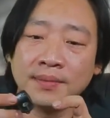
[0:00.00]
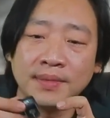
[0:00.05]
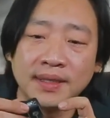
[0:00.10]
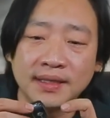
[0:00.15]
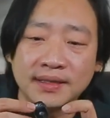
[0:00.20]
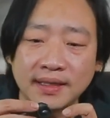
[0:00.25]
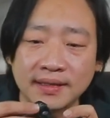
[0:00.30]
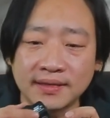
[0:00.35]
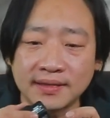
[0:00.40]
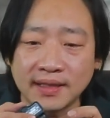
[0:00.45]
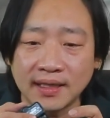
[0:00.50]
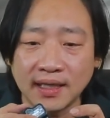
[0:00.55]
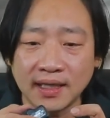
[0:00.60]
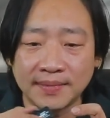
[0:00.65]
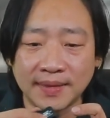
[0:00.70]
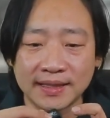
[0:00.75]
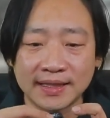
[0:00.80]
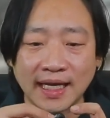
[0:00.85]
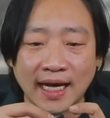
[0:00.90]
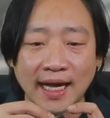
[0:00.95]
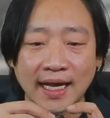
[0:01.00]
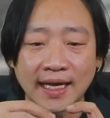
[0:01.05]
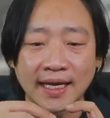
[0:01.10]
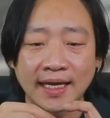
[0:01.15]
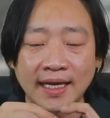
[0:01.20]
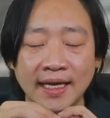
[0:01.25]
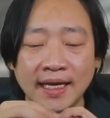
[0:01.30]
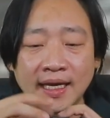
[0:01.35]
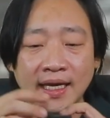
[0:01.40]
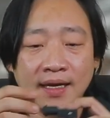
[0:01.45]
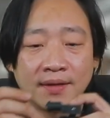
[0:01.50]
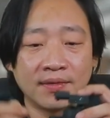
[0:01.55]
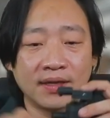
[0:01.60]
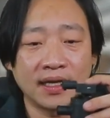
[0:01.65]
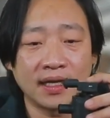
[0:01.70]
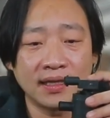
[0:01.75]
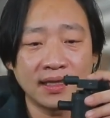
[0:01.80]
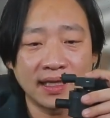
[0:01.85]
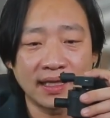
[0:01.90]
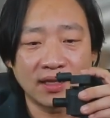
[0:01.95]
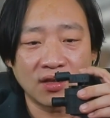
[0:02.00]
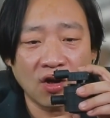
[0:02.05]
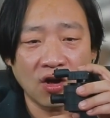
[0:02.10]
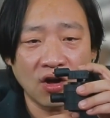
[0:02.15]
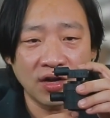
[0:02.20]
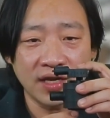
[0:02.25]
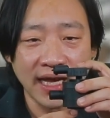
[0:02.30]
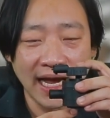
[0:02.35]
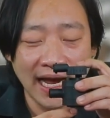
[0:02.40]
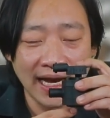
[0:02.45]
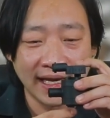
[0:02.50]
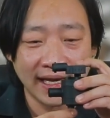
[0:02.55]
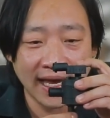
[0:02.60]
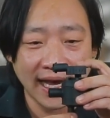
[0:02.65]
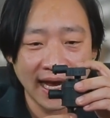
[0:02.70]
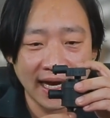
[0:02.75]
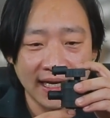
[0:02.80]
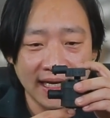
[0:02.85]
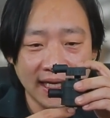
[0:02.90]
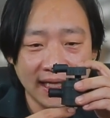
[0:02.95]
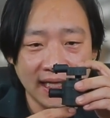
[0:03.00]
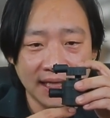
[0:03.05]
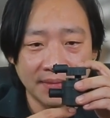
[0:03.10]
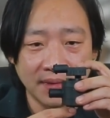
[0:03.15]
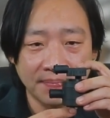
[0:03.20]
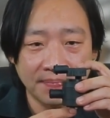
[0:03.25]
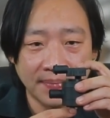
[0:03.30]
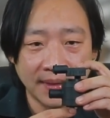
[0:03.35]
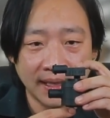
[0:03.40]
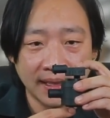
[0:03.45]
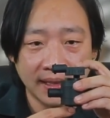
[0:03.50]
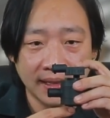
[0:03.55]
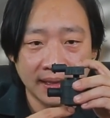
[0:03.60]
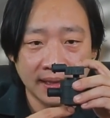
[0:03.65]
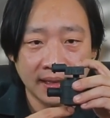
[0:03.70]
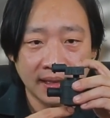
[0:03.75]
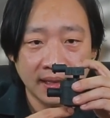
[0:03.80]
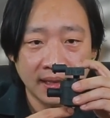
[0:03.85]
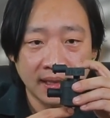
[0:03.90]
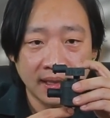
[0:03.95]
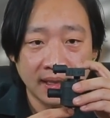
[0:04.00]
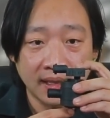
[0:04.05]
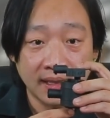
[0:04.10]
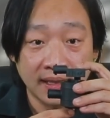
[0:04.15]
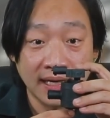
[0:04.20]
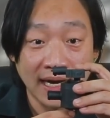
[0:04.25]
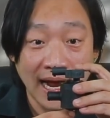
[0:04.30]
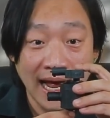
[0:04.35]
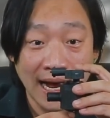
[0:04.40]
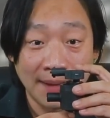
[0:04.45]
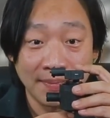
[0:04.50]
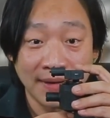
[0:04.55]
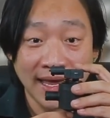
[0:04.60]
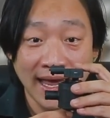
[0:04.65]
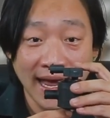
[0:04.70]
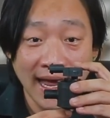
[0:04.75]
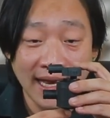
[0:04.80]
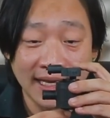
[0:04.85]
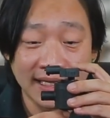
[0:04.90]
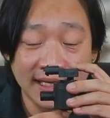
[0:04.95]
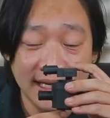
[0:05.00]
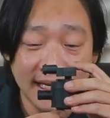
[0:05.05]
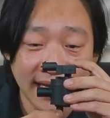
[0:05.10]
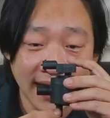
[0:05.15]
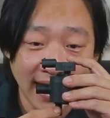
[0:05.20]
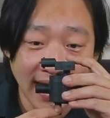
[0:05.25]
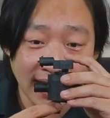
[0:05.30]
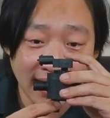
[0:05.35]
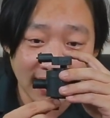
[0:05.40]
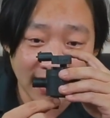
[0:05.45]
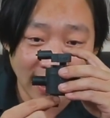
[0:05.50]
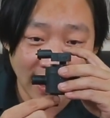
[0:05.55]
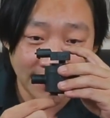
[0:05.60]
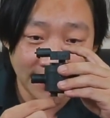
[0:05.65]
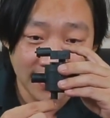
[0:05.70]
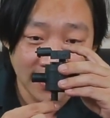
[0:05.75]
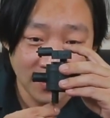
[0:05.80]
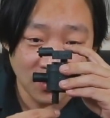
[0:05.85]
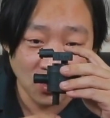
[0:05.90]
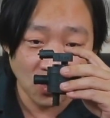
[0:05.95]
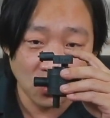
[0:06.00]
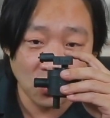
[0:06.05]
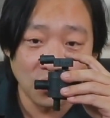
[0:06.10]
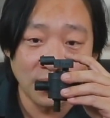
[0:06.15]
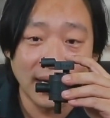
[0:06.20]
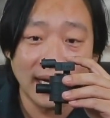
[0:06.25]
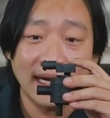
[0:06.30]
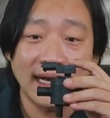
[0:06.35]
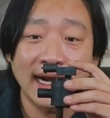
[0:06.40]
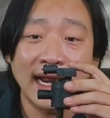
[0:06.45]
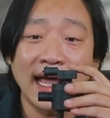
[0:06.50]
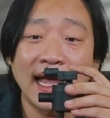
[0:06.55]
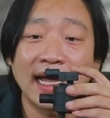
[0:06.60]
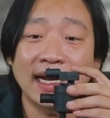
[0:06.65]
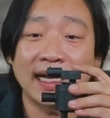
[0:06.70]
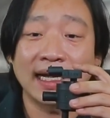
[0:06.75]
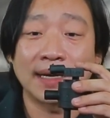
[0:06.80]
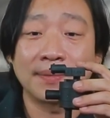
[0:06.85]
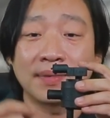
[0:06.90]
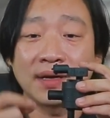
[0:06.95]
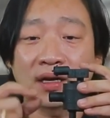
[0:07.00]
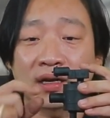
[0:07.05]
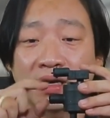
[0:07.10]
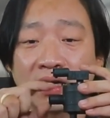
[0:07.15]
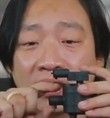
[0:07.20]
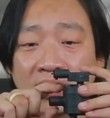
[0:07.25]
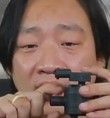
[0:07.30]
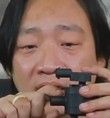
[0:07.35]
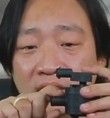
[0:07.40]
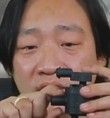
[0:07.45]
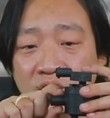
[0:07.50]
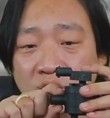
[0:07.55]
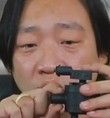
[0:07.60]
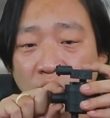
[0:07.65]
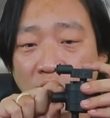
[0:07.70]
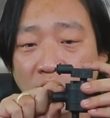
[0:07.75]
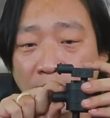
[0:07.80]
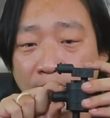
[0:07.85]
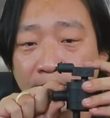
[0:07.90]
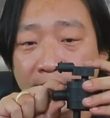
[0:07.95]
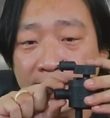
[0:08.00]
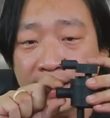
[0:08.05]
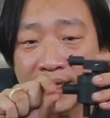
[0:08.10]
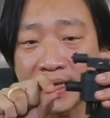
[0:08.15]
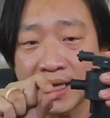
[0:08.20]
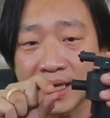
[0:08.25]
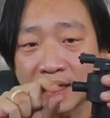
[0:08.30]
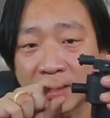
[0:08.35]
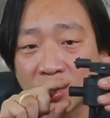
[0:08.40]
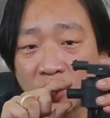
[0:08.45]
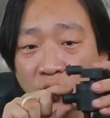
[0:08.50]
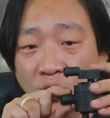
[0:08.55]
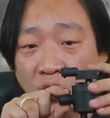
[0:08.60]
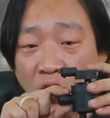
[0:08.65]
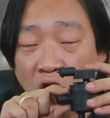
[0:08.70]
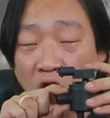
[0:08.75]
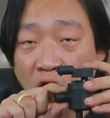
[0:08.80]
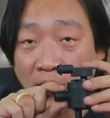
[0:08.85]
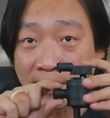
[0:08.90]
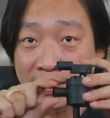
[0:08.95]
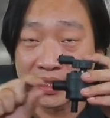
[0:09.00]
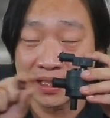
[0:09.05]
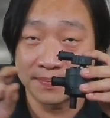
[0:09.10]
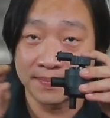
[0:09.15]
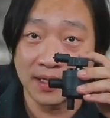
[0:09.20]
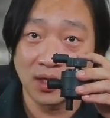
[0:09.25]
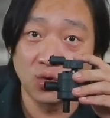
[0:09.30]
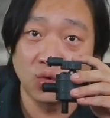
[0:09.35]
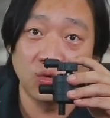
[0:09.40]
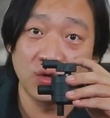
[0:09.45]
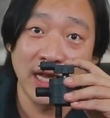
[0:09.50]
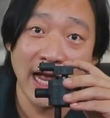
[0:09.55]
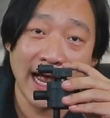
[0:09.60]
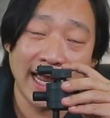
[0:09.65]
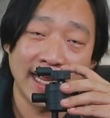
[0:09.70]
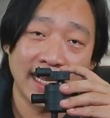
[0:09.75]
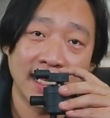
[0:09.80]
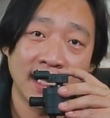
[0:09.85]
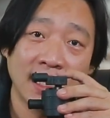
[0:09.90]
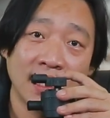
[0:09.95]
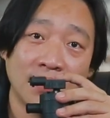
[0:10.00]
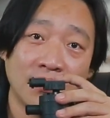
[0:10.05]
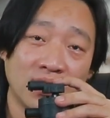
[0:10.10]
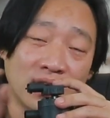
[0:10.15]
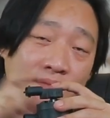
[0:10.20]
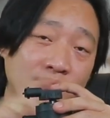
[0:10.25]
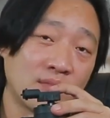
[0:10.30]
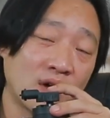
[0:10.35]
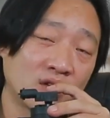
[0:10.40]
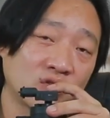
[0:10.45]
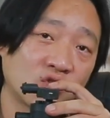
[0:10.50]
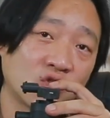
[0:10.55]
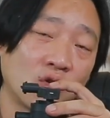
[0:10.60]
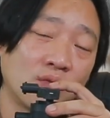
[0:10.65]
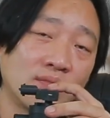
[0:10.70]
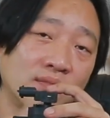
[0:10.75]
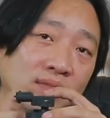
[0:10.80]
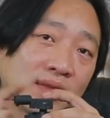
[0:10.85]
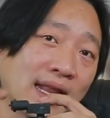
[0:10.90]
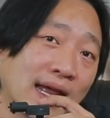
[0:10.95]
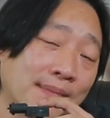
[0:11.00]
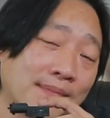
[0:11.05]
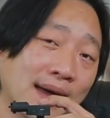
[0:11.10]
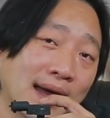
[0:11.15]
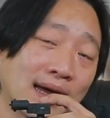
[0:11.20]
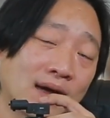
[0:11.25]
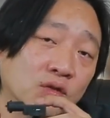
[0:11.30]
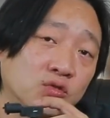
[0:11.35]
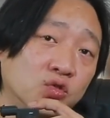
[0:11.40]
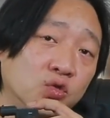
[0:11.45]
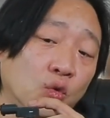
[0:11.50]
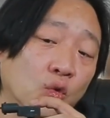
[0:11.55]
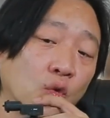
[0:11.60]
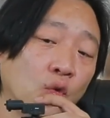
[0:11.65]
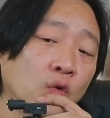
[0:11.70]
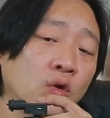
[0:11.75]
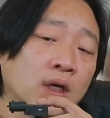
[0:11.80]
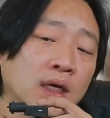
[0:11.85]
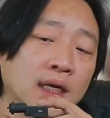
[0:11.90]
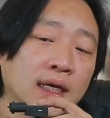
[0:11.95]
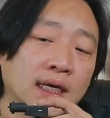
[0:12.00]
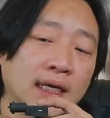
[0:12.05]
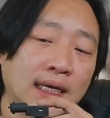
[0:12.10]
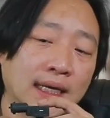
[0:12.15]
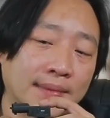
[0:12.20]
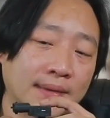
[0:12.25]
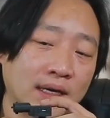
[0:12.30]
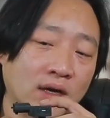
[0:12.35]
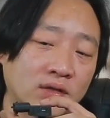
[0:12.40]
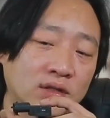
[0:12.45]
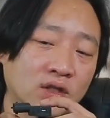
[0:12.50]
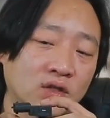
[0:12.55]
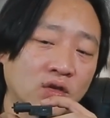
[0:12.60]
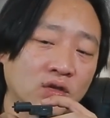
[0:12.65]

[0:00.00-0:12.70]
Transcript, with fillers: มีเซ็นเซอร์มาใส่ดังนั้นท่อยางแก๊สเนี่ยที่มันเป็นน้ำแก๊ส ขี้แก๊สทั้งหลายมันจะตกลงมาข้างล่างนะครับ แล้วก็ตัวของปิ้นเนี่ยรูออกมันจะเป็นรูใหญ่ เพราะฉะนั้นหม้อต้มแรงมาเขาสูงนะครับ เขาจะ